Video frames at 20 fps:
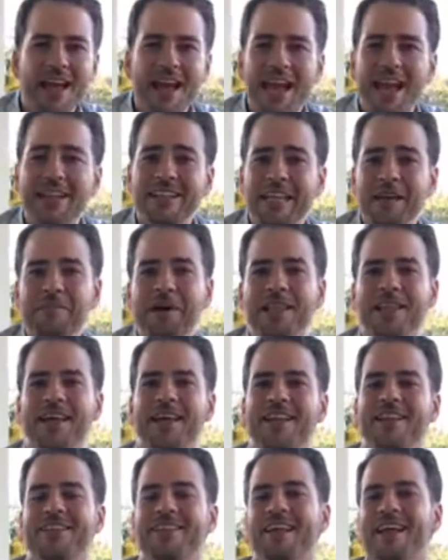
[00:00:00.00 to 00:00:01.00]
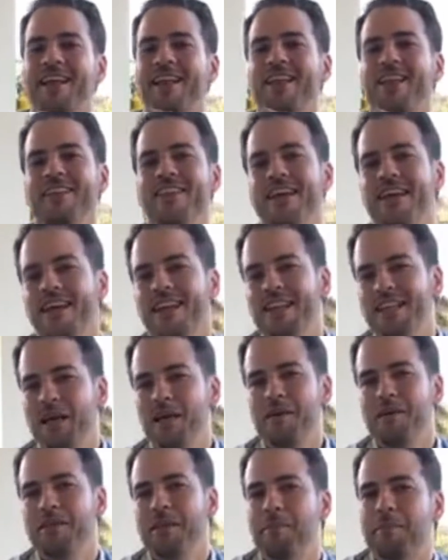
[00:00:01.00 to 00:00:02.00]
El tema
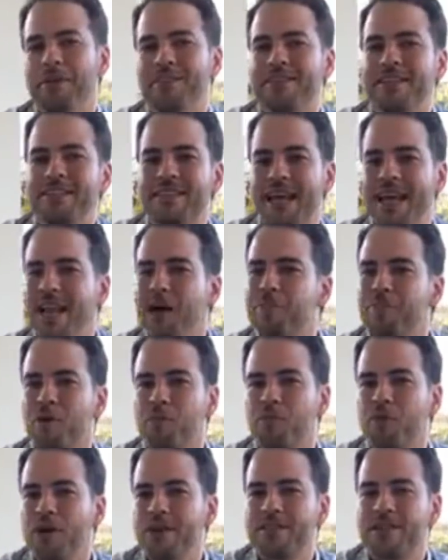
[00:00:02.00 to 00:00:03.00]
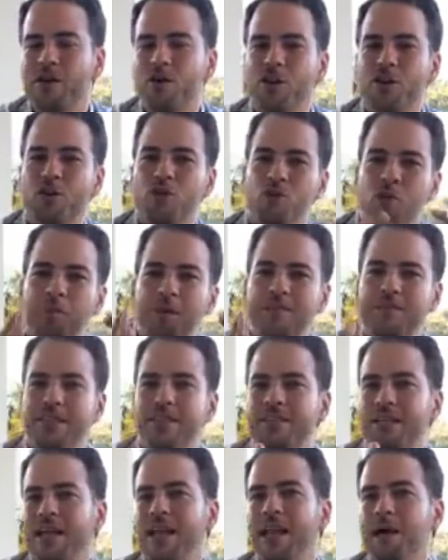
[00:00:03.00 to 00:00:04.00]
de, presentar la propuesta, cuando tú
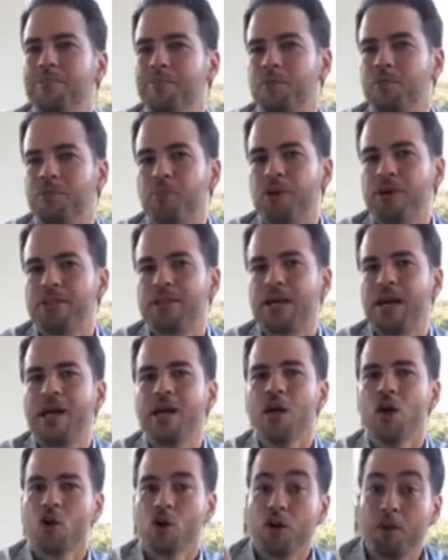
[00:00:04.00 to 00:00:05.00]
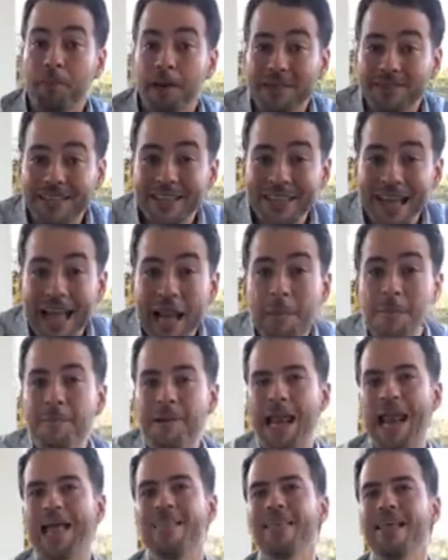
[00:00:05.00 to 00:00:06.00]
presentas la propuesta, cuando presentas el
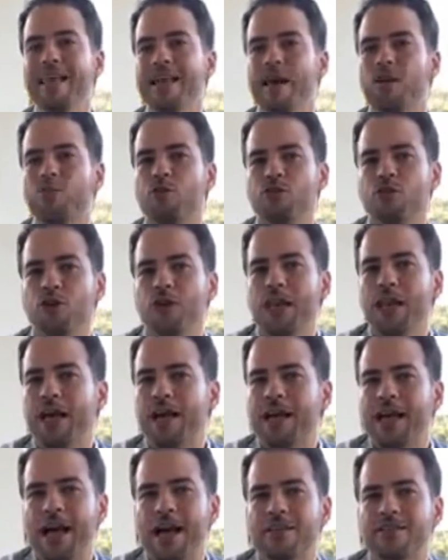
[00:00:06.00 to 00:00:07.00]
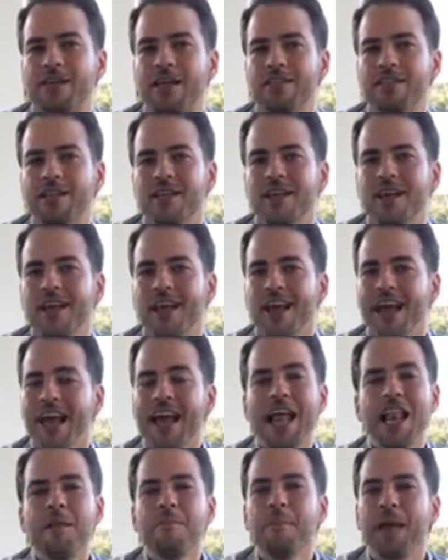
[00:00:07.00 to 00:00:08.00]
plan de negocios en las casas,
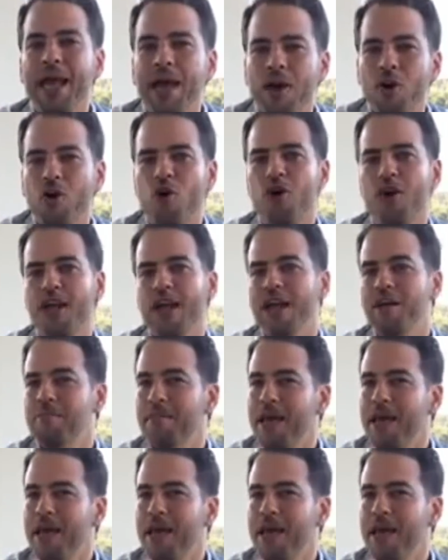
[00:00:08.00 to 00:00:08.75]
es el mejor, el